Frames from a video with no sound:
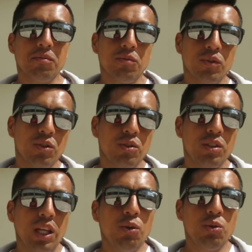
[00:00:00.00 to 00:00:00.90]

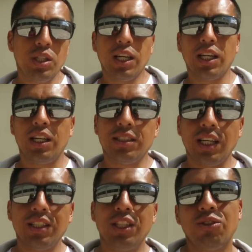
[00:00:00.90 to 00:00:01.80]
Mm, escuché que
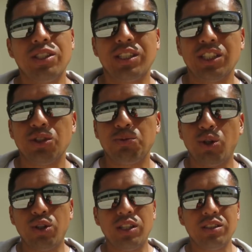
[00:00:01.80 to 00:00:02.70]
están dentro de esas tres
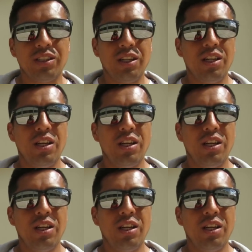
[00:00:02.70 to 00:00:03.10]
opciones.